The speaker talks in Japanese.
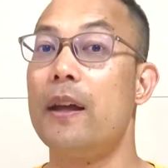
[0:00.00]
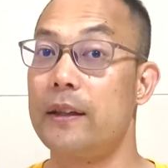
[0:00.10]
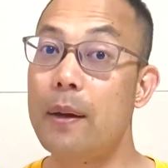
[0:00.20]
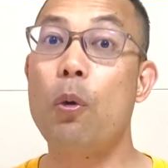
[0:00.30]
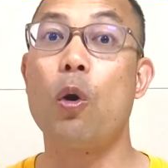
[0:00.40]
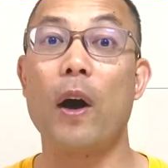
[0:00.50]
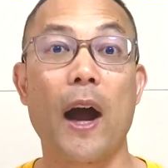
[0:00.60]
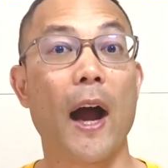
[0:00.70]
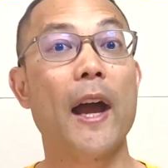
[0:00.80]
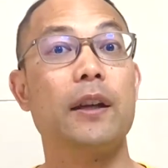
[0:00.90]
でも、
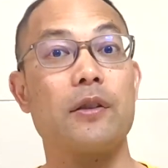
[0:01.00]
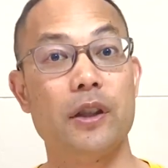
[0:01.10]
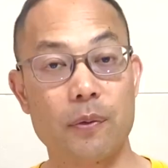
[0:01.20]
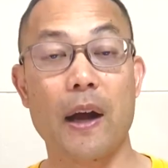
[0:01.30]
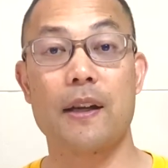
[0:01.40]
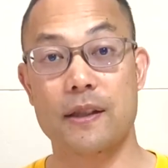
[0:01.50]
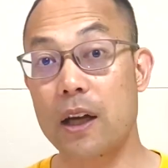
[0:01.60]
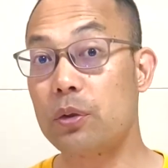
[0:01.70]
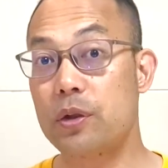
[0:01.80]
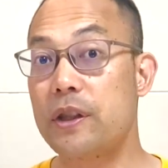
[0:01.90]
俳句にはちゃ
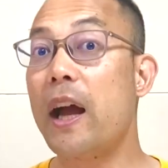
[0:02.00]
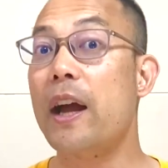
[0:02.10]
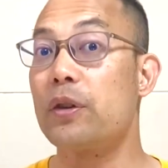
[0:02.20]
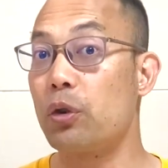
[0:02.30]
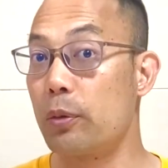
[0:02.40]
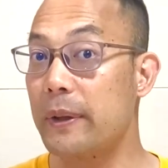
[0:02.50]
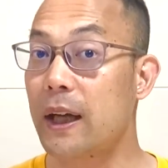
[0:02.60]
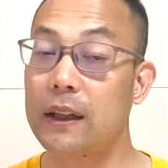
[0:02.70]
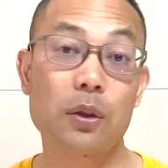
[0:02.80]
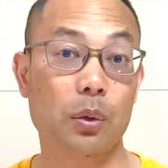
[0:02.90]
んとした読み
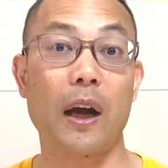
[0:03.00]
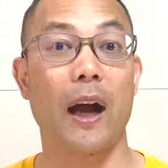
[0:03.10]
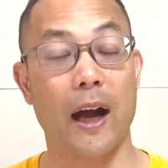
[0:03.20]
方とか